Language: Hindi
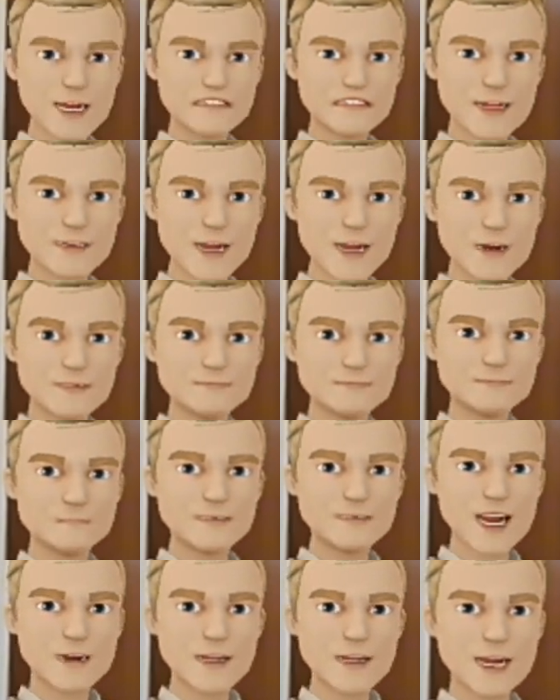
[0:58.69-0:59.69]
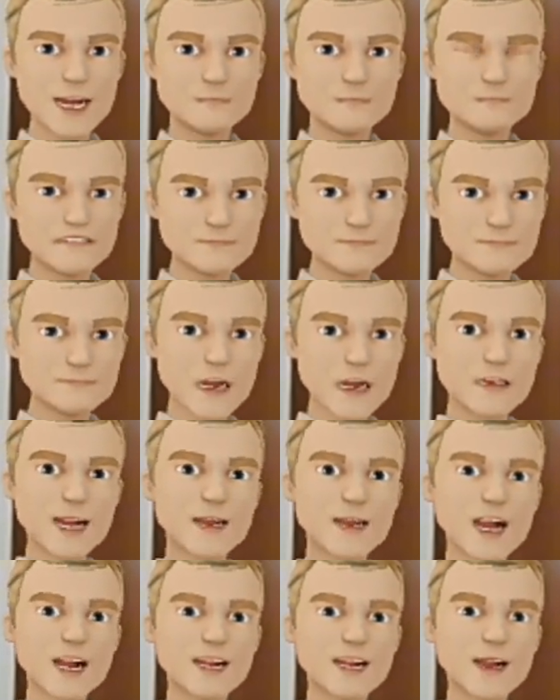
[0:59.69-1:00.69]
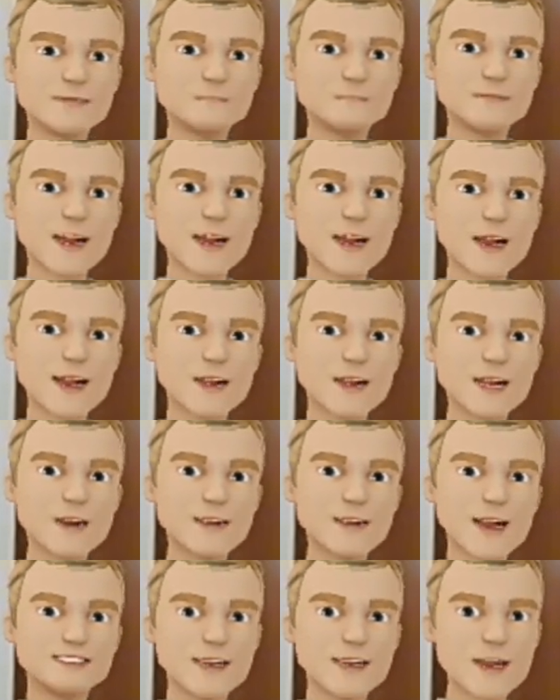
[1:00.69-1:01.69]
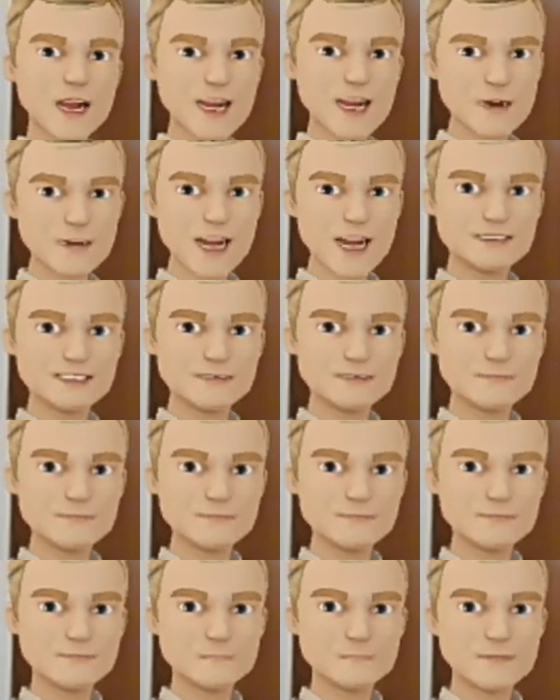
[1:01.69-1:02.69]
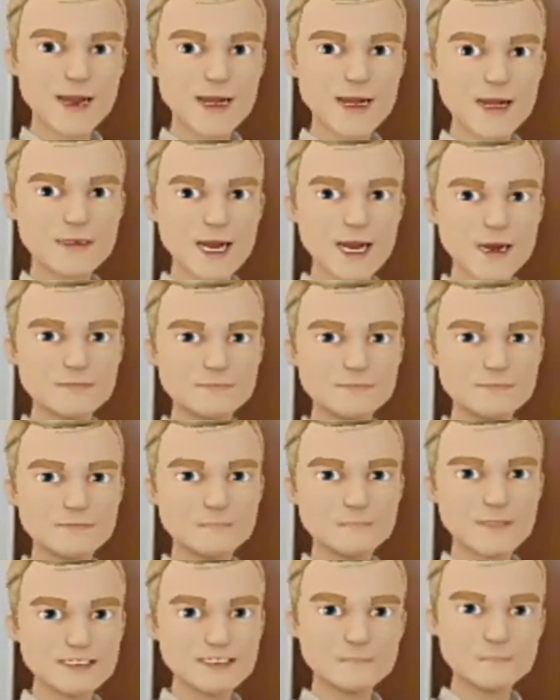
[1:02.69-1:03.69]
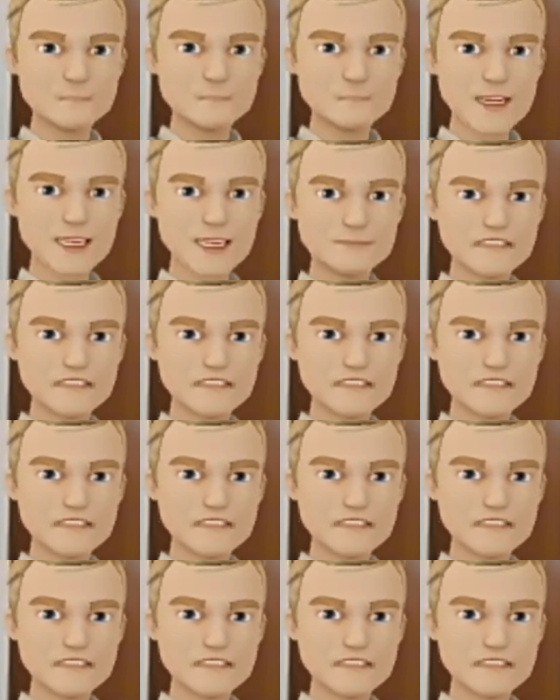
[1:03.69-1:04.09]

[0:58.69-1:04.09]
कलरिंग पिन टैब और अलर्ट इंडिकेटर जैसे फीचर्स दिए हैं इसके